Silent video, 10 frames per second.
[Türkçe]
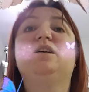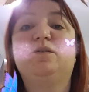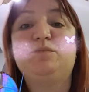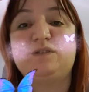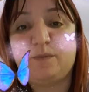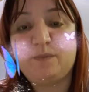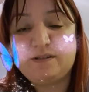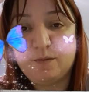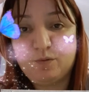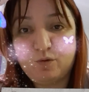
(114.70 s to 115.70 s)
bir zahmet
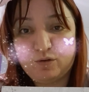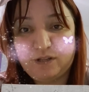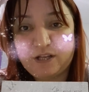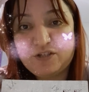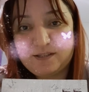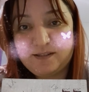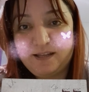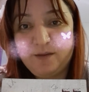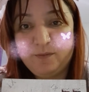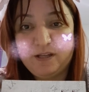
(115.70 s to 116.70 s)
sapık ortaya çıksın
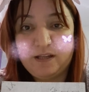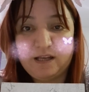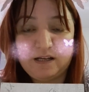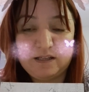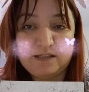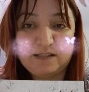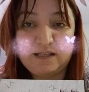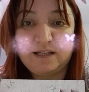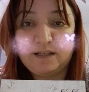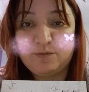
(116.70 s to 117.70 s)
değil mi? Ya da
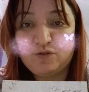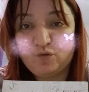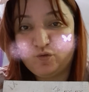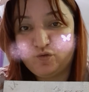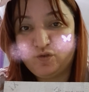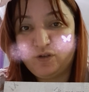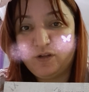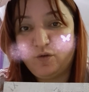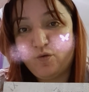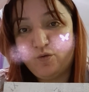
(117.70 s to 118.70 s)
yakalasınlar ya da bir şey olsun ya
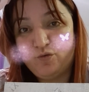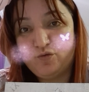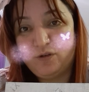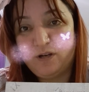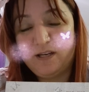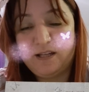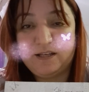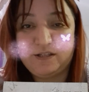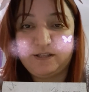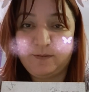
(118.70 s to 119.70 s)
da öldürsünler ya da
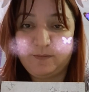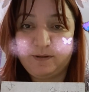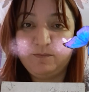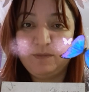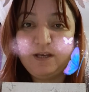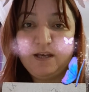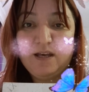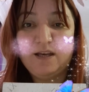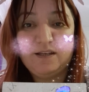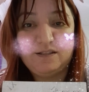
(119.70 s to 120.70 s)
işte ne bileyim
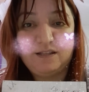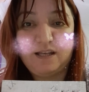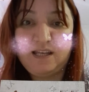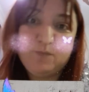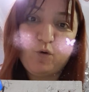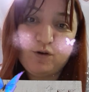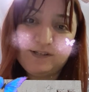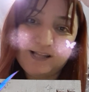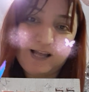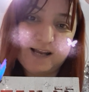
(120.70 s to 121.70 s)
işte iyi
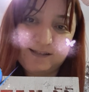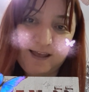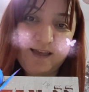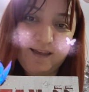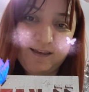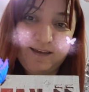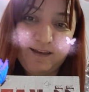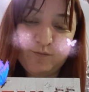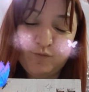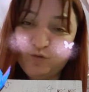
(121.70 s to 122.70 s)
polislerse
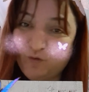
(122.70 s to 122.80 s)
bütün